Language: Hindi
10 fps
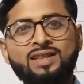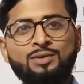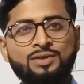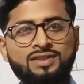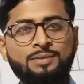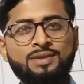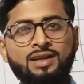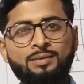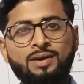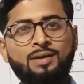वन
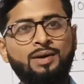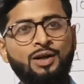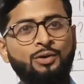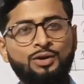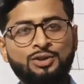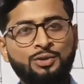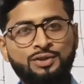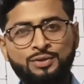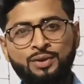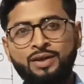सब्सक्राइबर हमारा क्रॉस
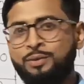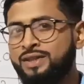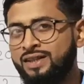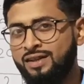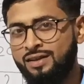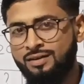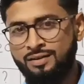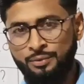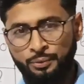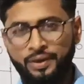हो चुका है विद इन ए
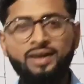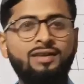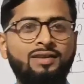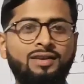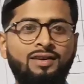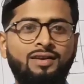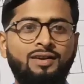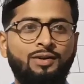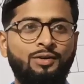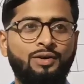वीक
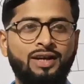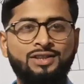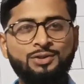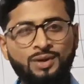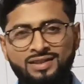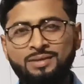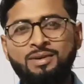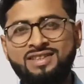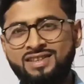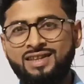और एक छोटा सा
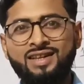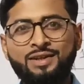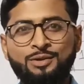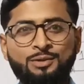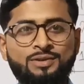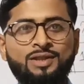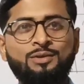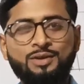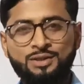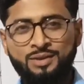मैसेज आया यूट्यूब से
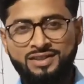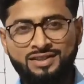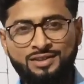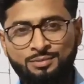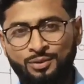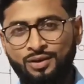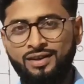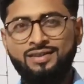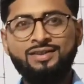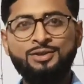कॉन्ग्रेचुलेशन बोल
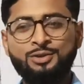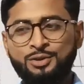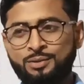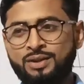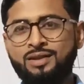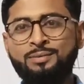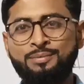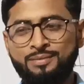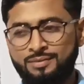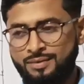के जो जो
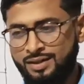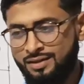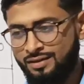मतलब